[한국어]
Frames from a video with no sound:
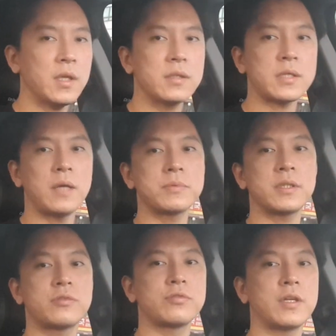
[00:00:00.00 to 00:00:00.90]

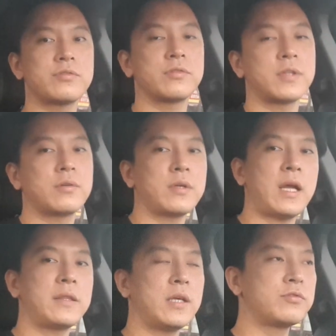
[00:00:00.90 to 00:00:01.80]
사업자 대출 해주는 대로
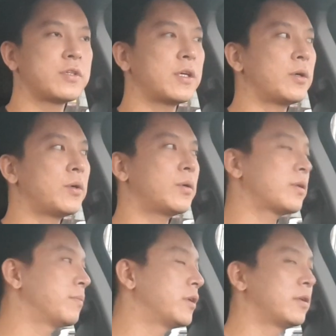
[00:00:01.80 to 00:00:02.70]
안내해 주세요
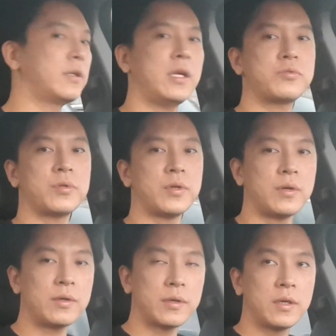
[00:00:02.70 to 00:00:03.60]
이러면
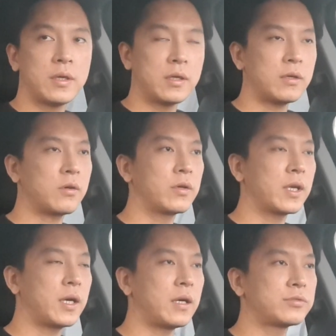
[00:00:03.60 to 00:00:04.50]
해줘요 그럼
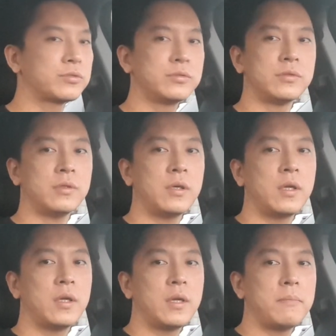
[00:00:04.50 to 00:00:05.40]
거기에 가가지고
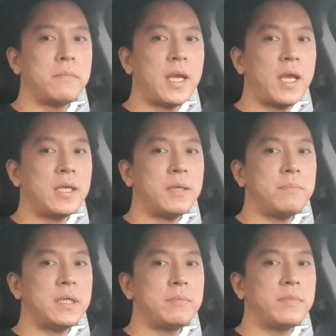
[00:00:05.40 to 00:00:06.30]

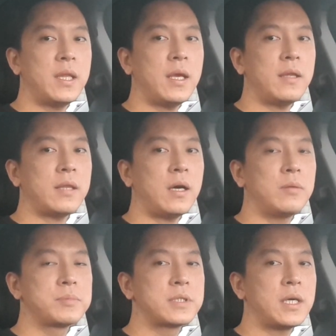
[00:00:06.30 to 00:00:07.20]
매입 임대
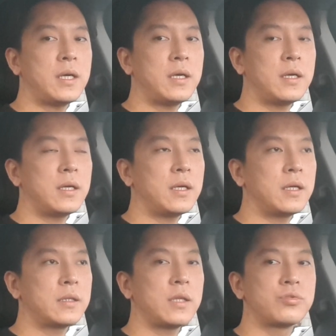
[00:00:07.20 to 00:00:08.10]
사업자
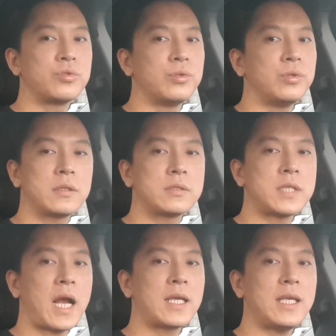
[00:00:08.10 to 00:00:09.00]
대출
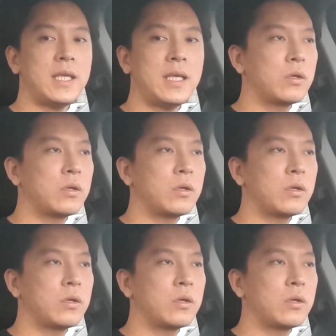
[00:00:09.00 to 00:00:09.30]
장기